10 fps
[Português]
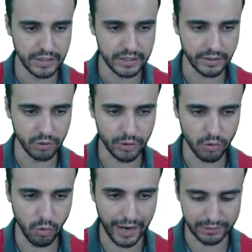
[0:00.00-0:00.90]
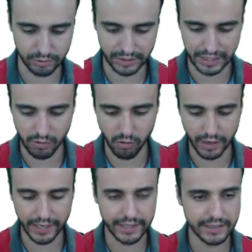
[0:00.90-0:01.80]
Então, a número 4 está
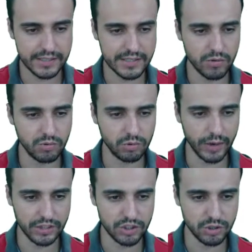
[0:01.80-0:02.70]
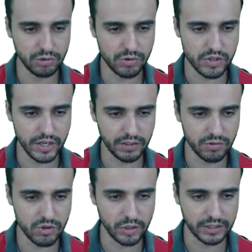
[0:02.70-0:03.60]
incorreta, segundo o artigo
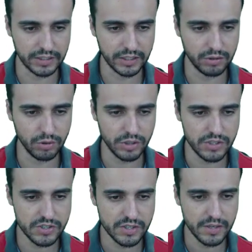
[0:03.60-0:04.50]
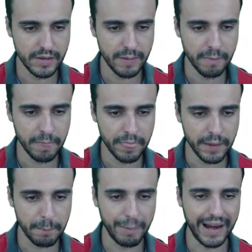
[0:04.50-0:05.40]
282,
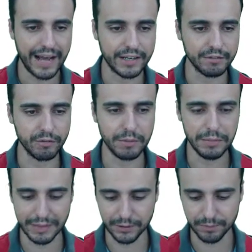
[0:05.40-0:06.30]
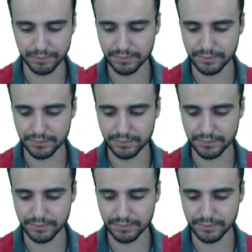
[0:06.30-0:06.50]
parágrafo 1.